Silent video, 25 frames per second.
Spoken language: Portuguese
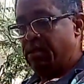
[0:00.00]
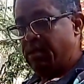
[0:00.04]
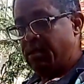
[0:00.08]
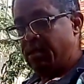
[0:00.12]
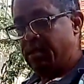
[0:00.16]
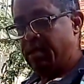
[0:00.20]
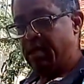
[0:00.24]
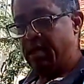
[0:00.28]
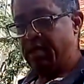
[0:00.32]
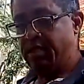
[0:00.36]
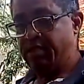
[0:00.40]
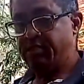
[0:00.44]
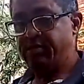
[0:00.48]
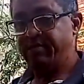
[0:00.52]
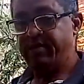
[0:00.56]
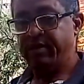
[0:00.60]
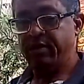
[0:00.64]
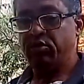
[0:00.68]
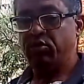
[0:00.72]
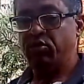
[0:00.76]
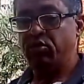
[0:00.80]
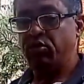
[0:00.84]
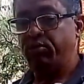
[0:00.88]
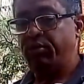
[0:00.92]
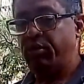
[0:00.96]
que ela tiver
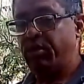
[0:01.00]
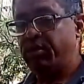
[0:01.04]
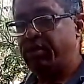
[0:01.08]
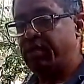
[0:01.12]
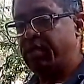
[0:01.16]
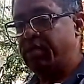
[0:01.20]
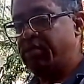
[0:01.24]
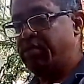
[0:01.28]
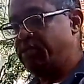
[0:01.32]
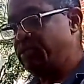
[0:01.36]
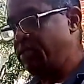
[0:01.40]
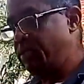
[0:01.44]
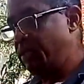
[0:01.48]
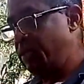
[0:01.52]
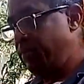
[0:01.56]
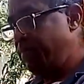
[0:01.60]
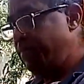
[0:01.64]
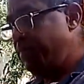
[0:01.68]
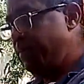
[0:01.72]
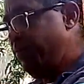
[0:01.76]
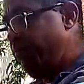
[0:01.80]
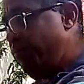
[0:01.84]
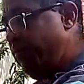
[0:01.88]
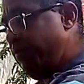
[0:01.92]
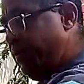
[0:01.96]
tudo brotadinha,
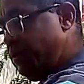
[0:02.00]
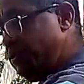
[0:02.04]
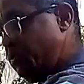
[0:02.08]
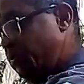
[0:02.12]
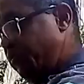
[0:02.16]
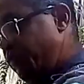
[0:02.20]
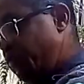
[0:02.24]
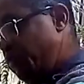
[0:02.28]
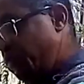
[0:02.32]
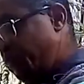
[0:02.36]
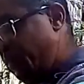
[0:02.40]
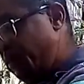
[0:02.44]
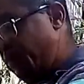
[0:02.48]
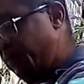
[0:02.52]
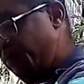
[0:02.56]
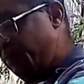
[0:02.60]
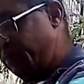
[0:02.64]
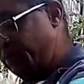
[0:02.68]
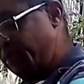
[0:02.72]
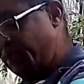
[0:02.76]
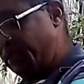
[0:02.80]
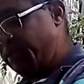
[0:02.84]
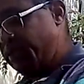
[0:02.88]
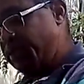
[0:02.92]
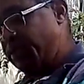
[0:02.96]
vou fazer o vídeo para
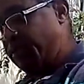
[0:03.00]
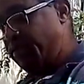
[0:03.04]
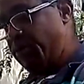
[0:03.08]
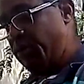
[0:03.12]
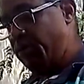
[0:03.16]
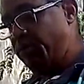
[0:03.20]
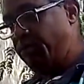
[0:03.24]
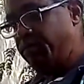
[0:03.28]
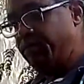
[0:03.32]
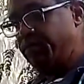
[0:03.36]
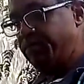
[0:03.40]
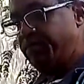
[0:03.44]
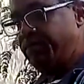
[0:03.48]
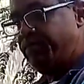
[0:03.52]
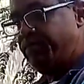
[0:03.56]
vocês, tá bom?